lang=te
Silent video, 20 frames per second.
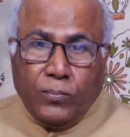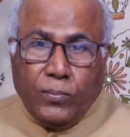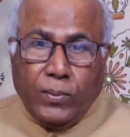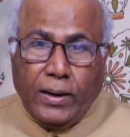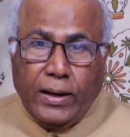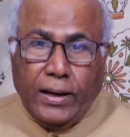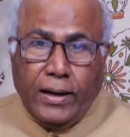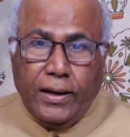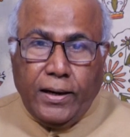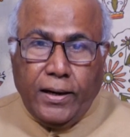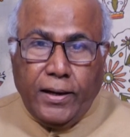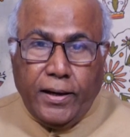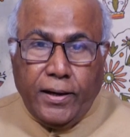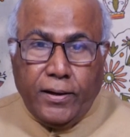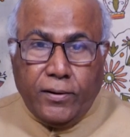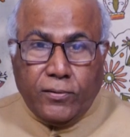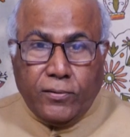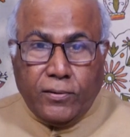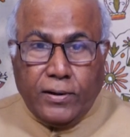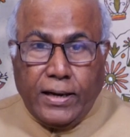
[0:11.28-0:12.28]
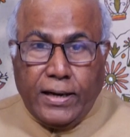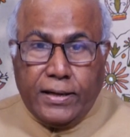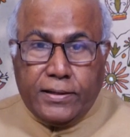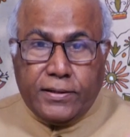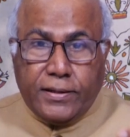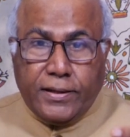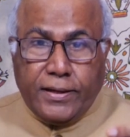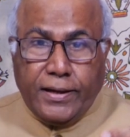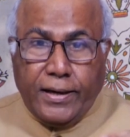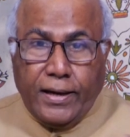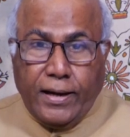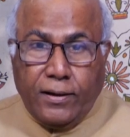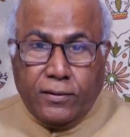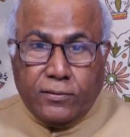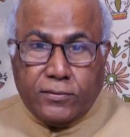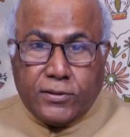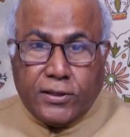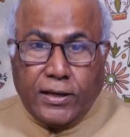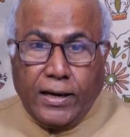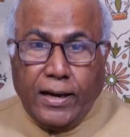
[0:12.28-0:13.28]
పాలేరు
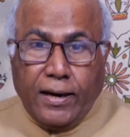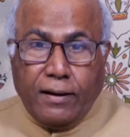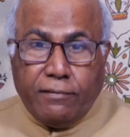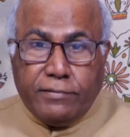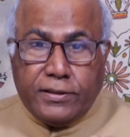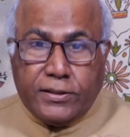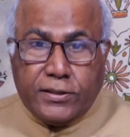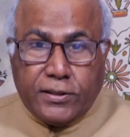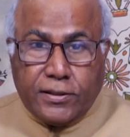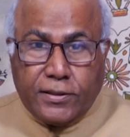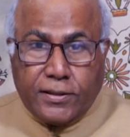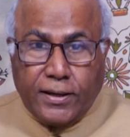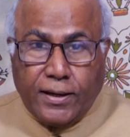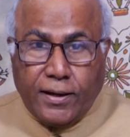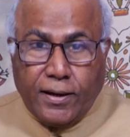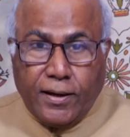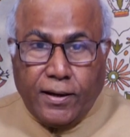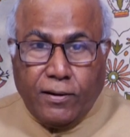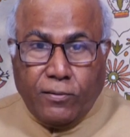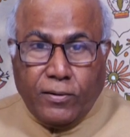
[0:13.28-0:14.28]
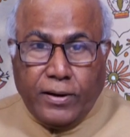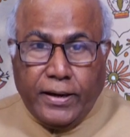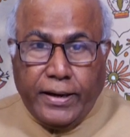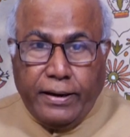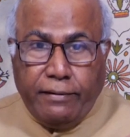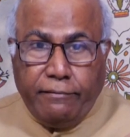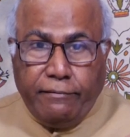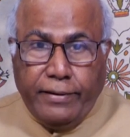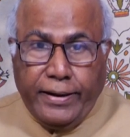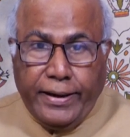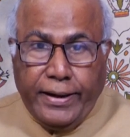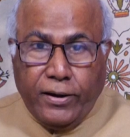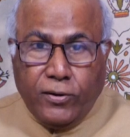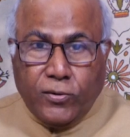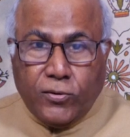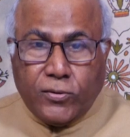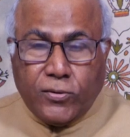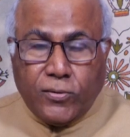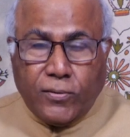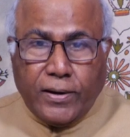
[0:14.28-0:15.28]
రాజకీయాలు చాలా విచిత్రంగా ఉన్నాయి
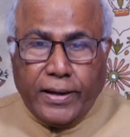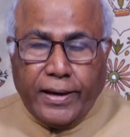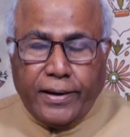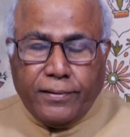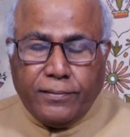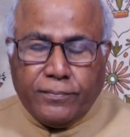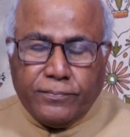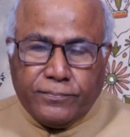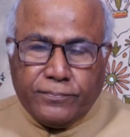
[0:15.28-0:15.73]
వేడెక్కుతున్నాయి